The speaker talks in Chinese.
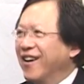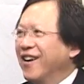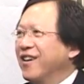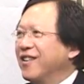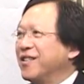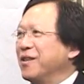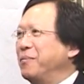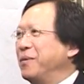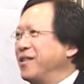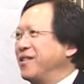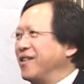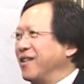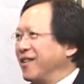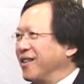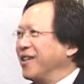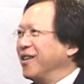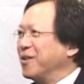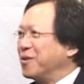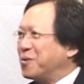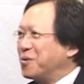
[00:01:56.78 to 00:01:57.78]
这名字很
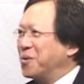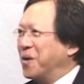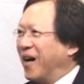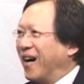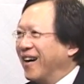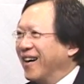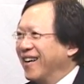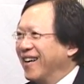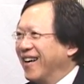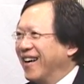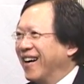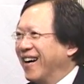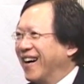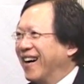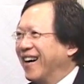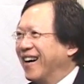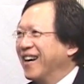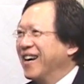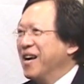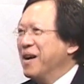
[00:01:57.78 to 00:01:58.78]
特殊哈，
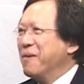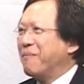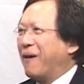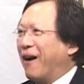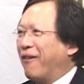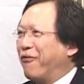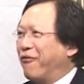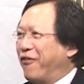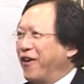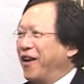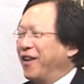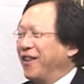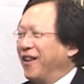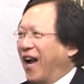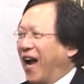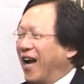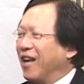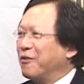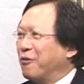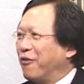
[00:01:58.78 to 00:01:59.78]
把废
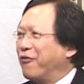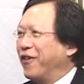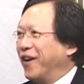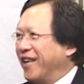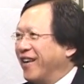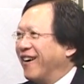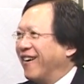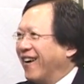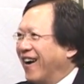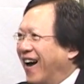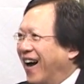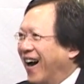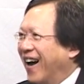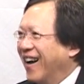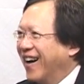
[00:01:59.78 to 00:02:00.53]
汉都废掉了哈。